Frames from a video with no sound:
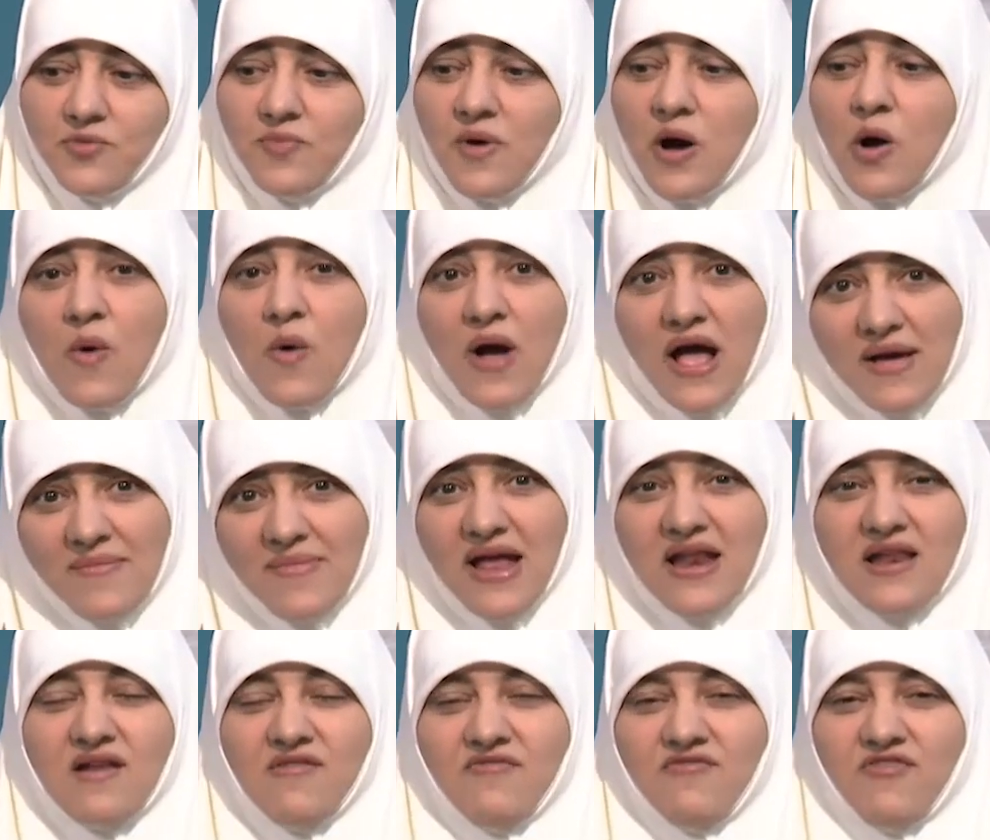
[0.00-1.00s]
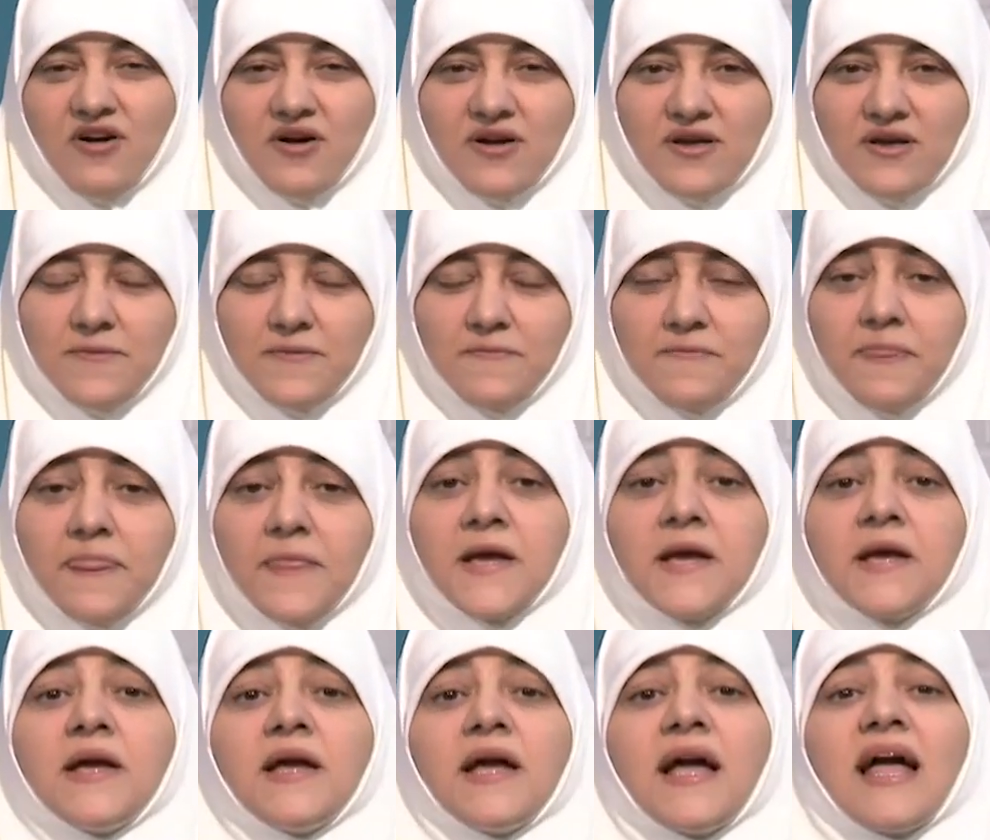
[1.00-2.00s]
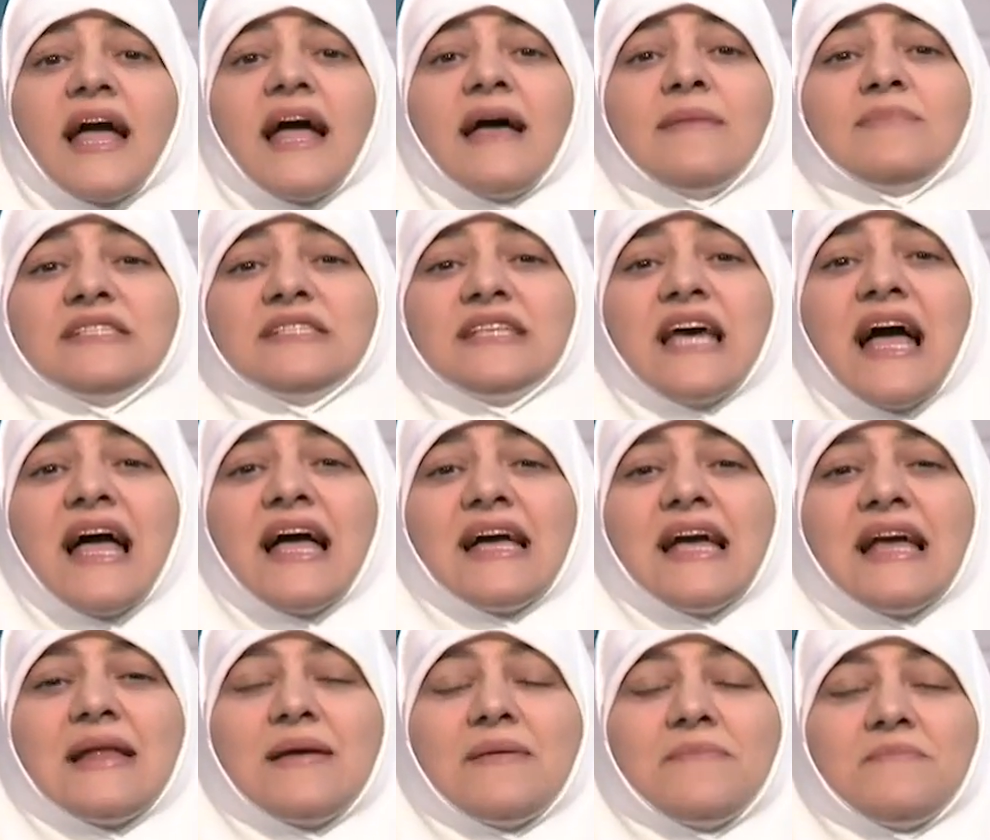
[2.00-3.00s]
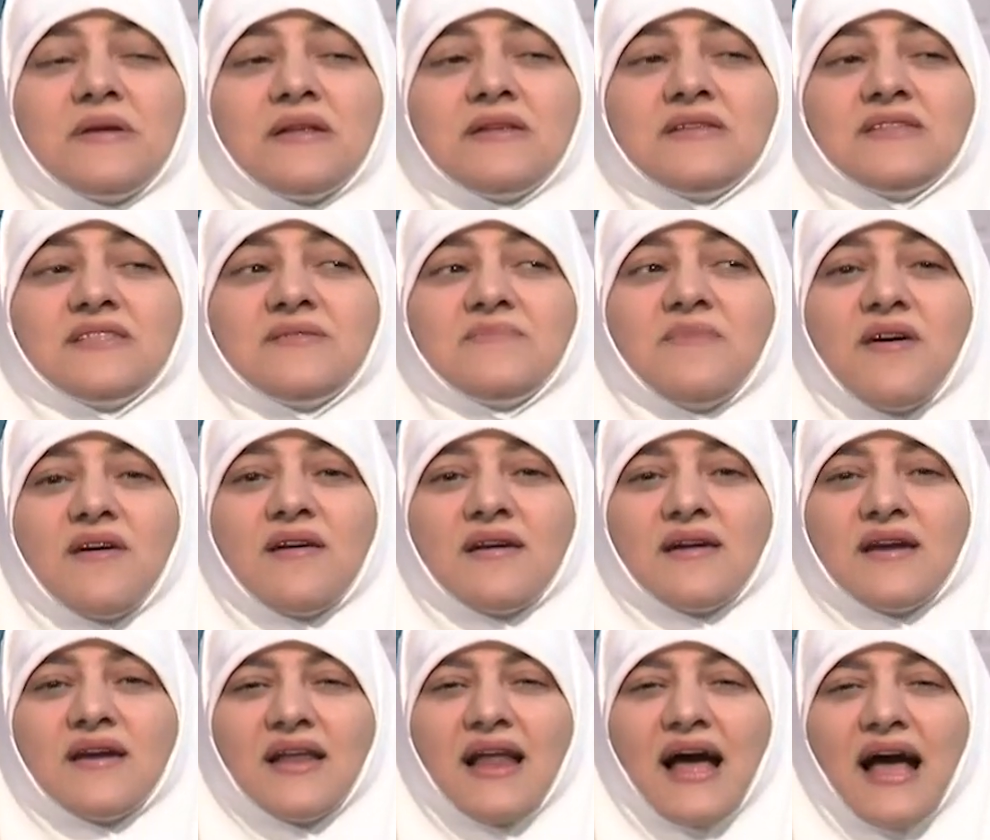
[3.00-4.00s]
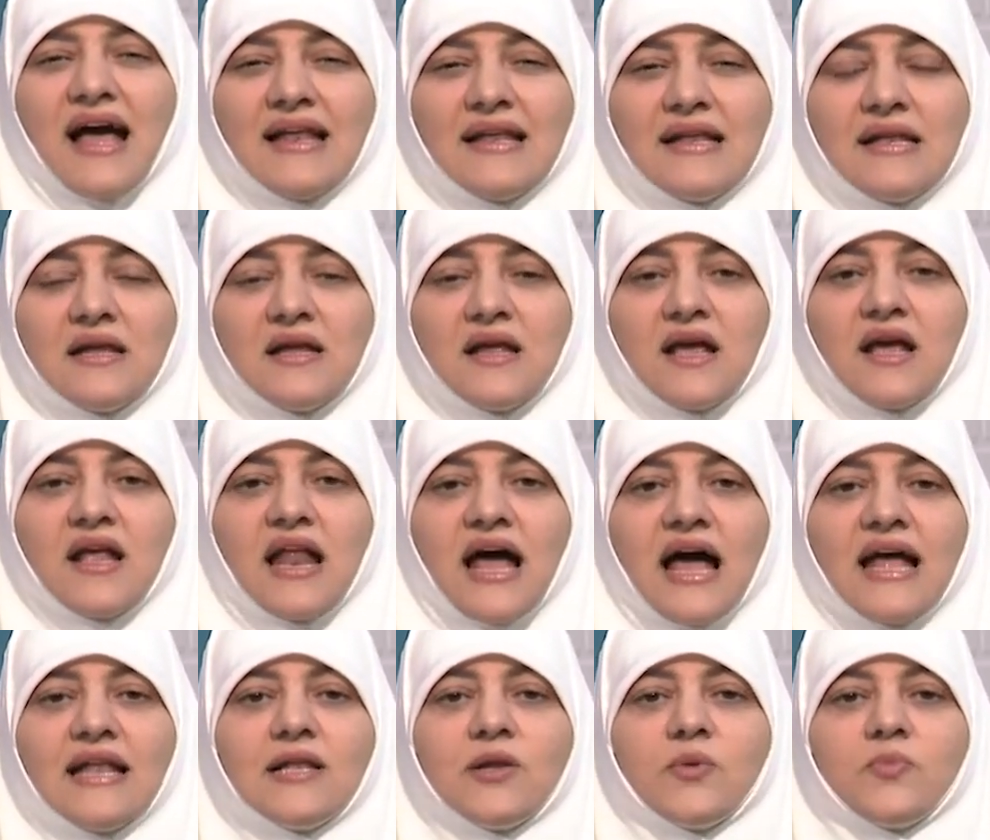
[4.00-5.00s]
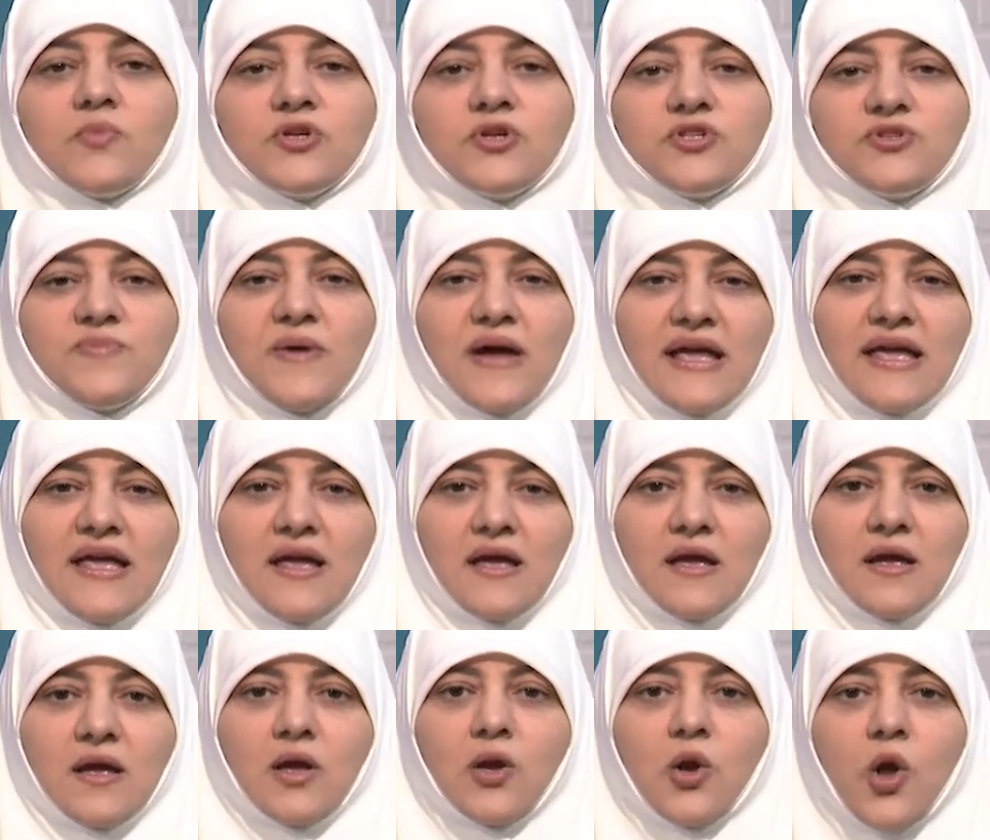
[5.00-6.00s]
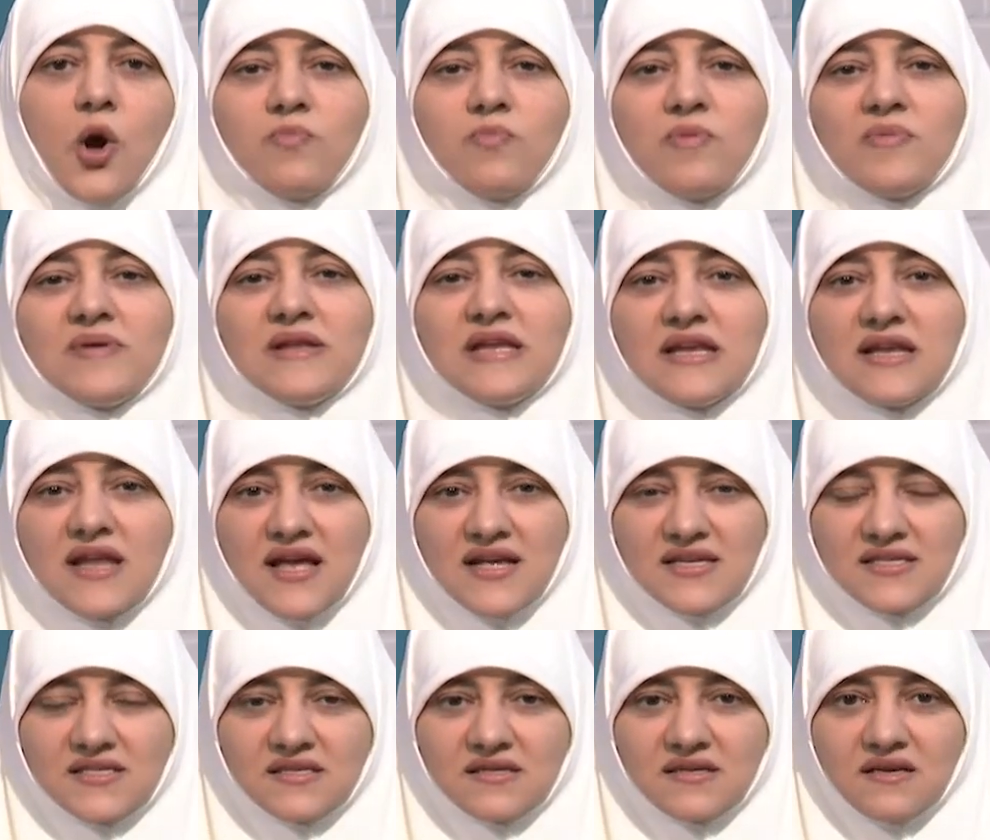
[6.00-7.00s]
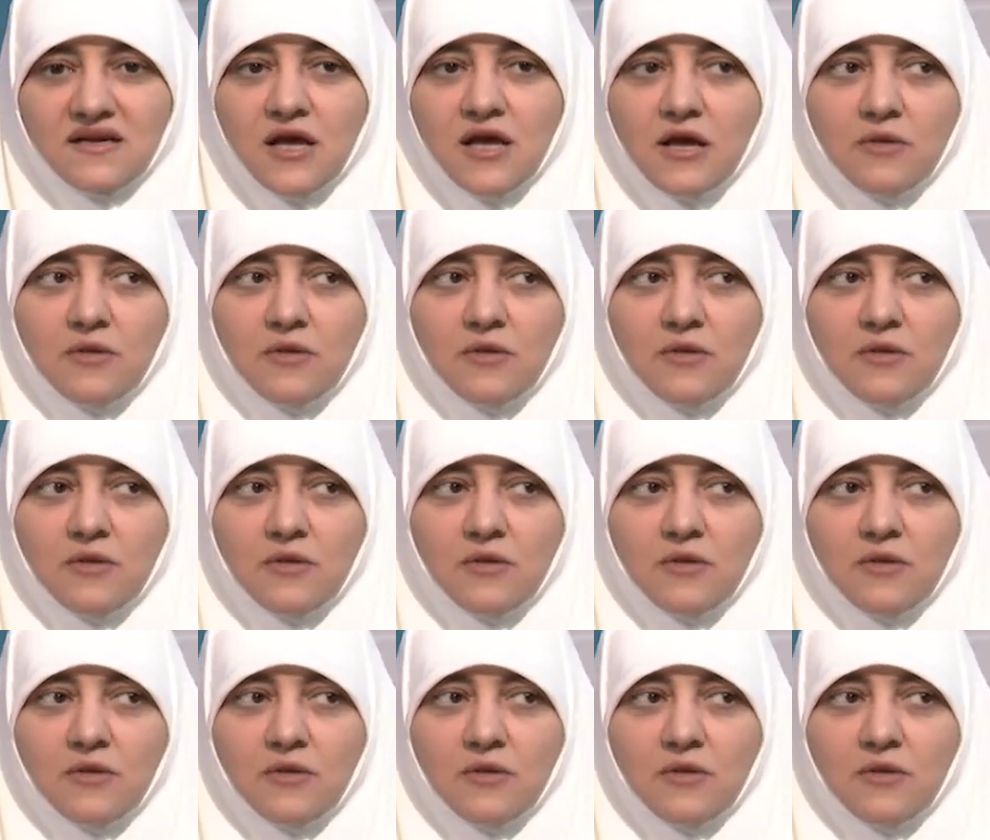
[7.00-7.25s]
يبقى هو امان للفقير خامس حاجة من ثمار العدل العدل بيشبع ايه الحب بين الناس